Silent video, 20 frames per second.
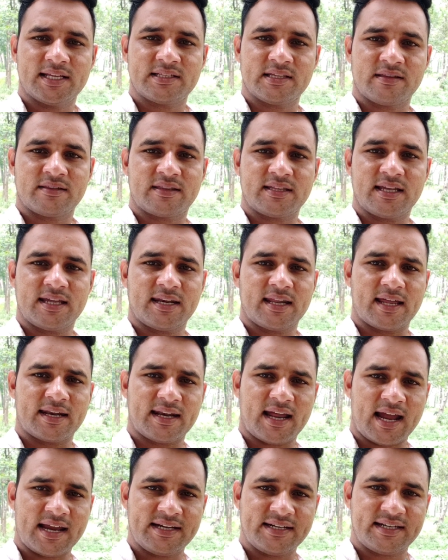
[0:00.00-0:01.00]
एजेंसी है ना
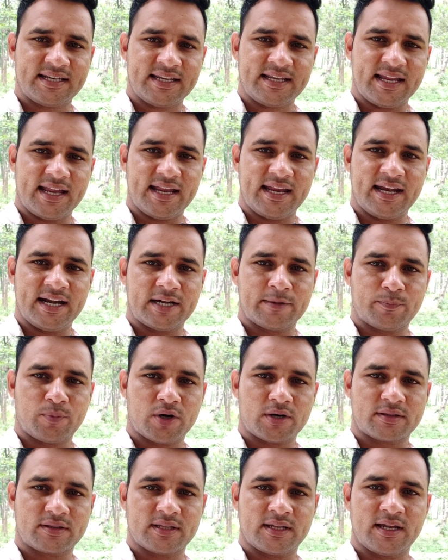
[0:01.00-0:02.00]
नाइन्टी एट
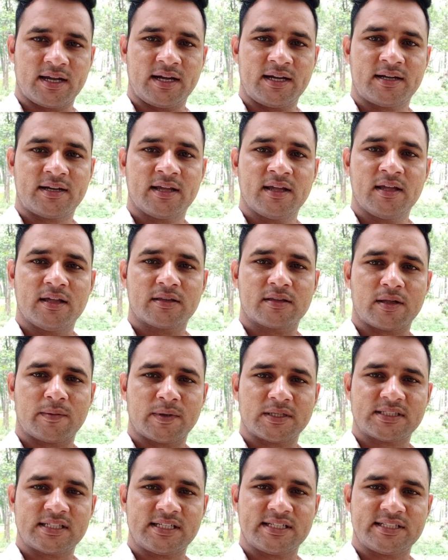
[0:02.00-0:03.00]
परसेंट
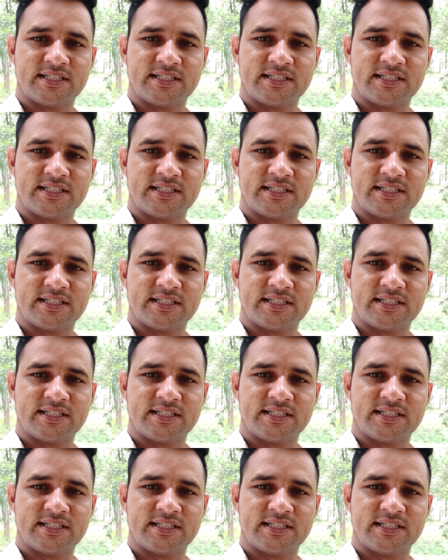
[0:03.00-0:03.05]
समझ